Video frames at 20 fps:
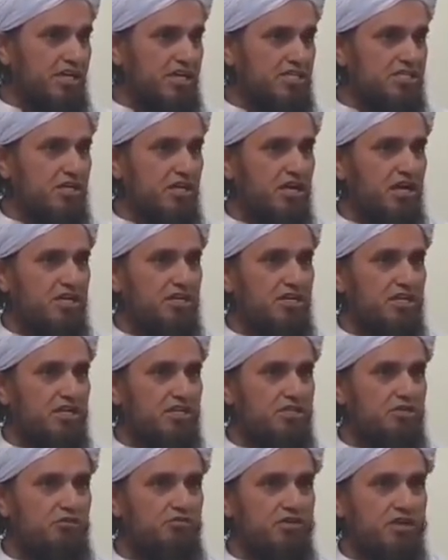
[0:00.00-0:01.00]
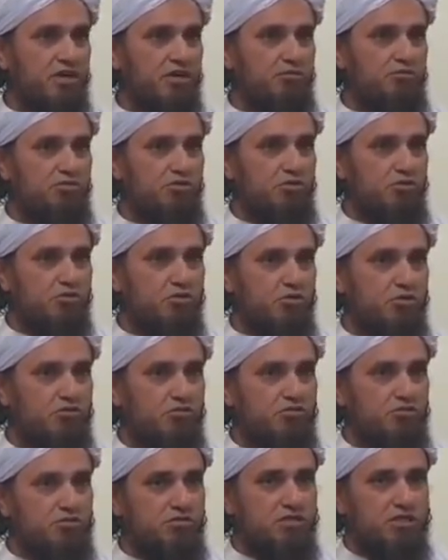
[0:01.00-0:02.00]
कैश करा लिया कि जी फ़लाँ बुज़ुर्ग को
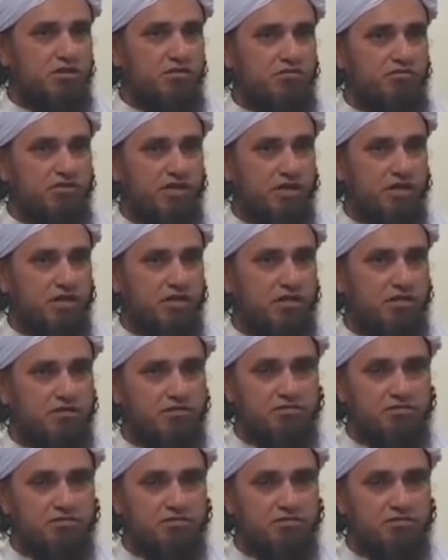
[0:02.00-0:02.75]
या फ़लाँ